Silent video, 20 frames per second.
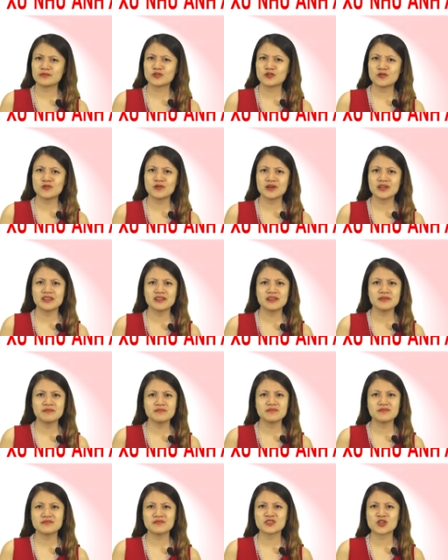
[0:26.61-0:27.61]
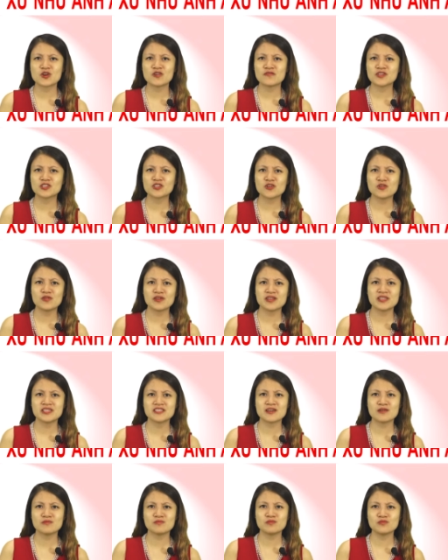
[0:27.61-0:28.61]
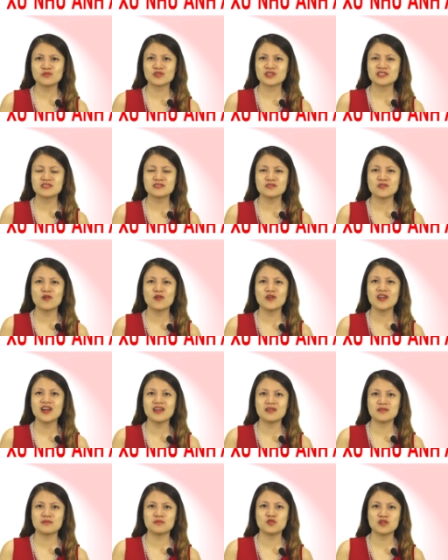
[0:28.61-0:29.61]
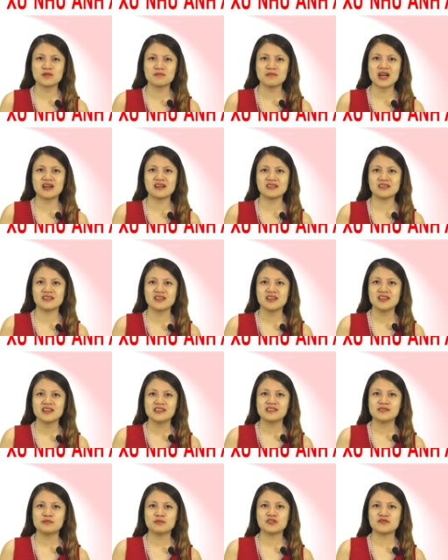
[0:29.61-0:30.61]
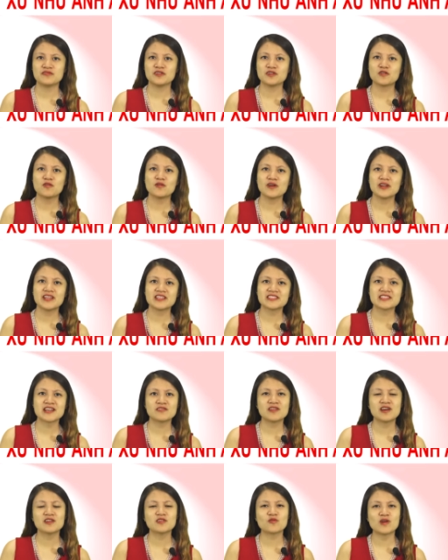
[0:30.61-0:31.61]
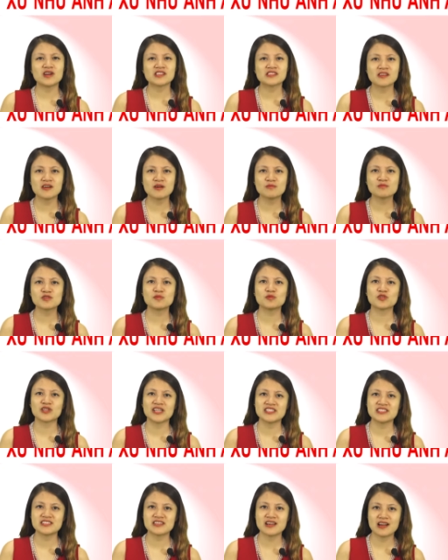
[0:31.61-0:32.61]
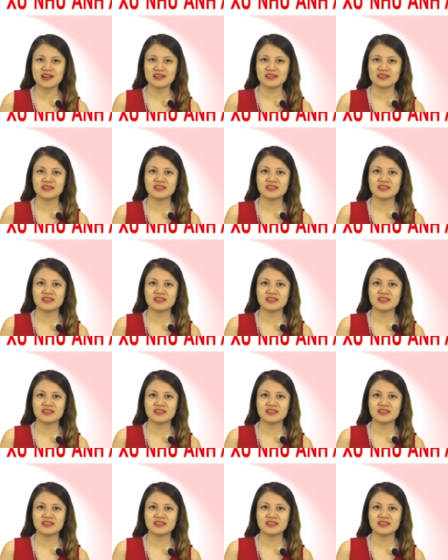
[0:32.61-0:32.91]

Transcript: cô ấy nói với tôi trong một cái sự hối hận muộn màng bởi vì cô ấy đã trao thân quá sớm cho một anh chàng